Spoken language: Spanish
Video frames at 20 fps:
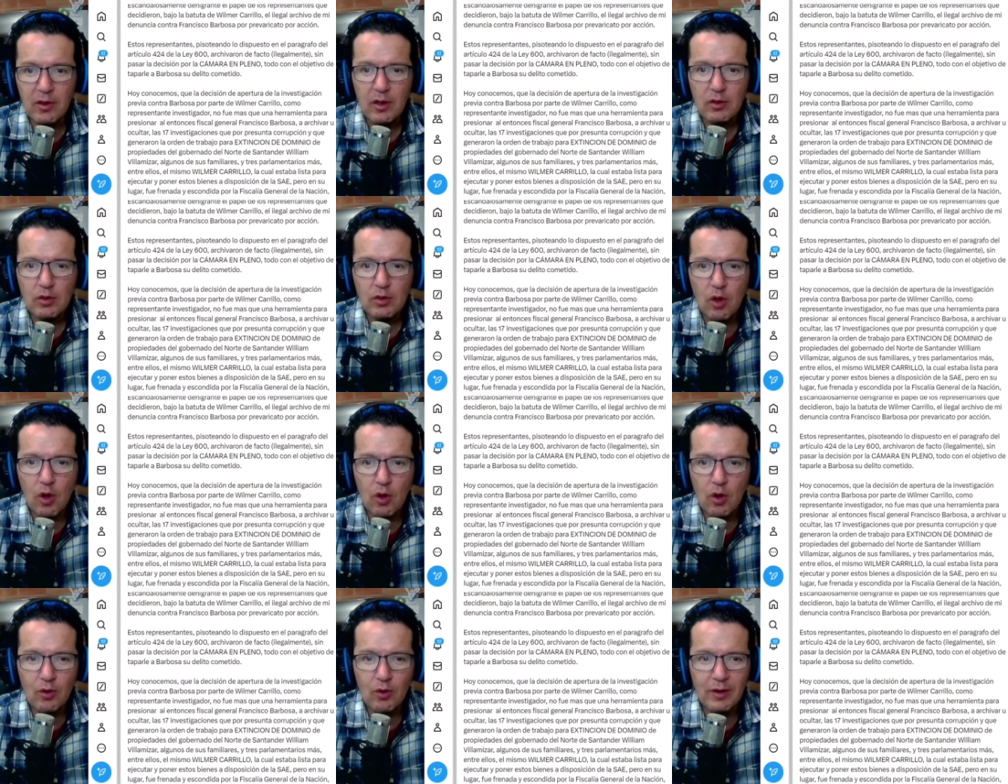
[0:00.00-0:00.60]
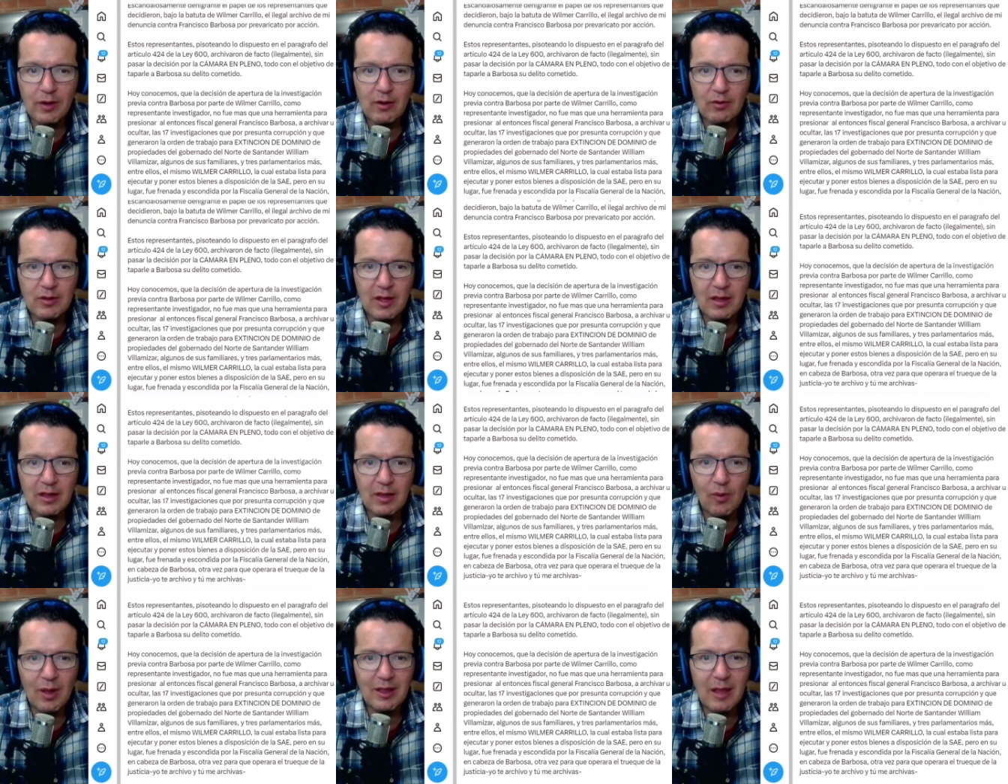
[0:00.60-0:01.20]
todo con el
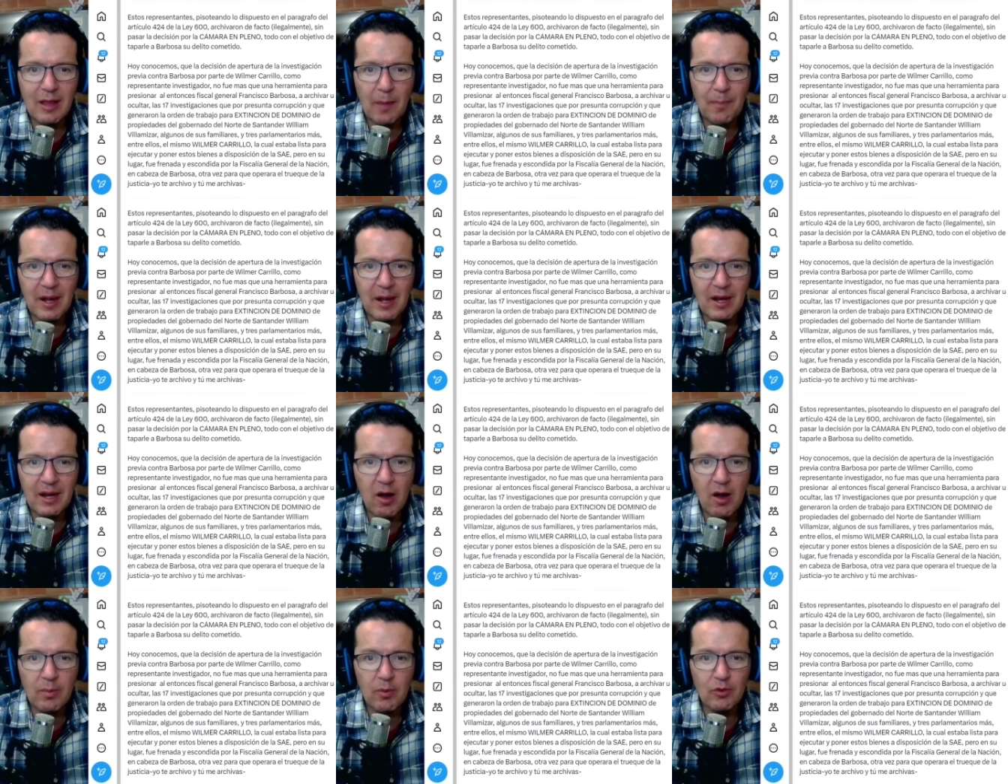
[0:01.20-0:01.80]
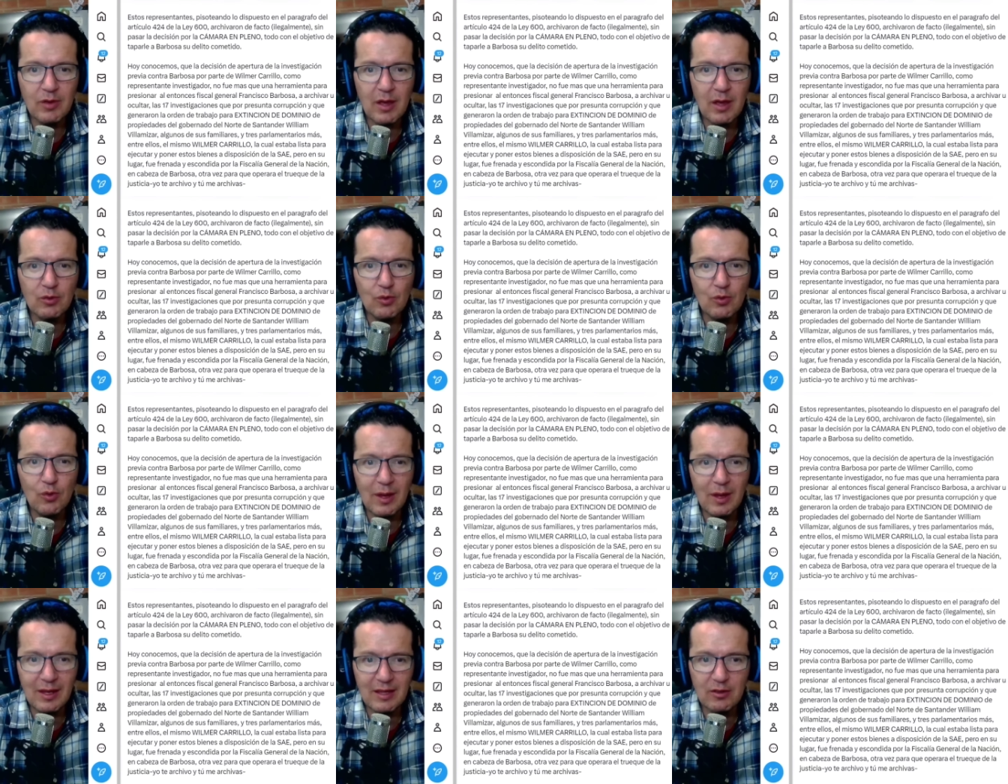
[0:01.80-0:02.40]
objetivo de taparle a Barbosa
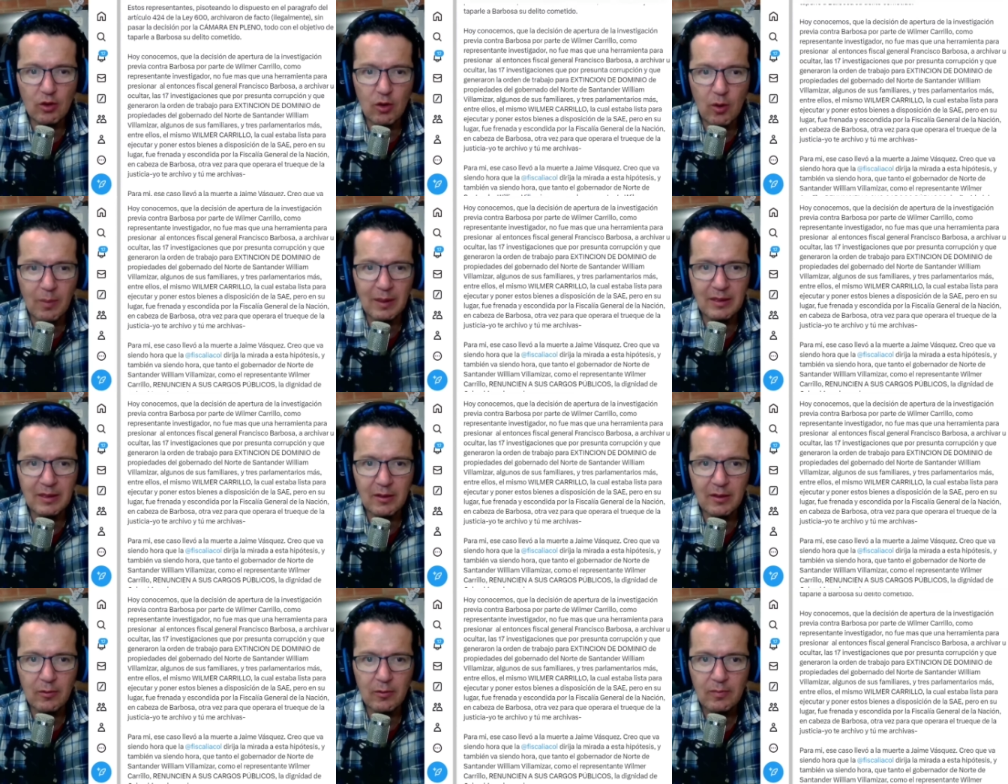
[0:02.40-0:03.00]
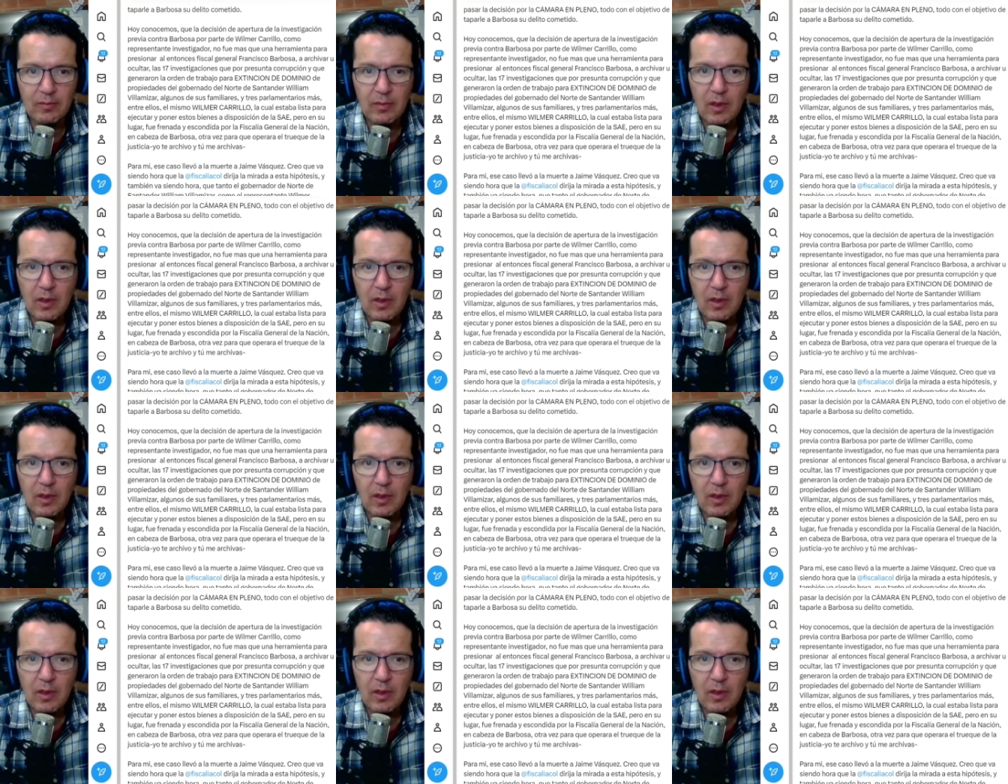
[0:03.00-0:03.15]
su delito cometido.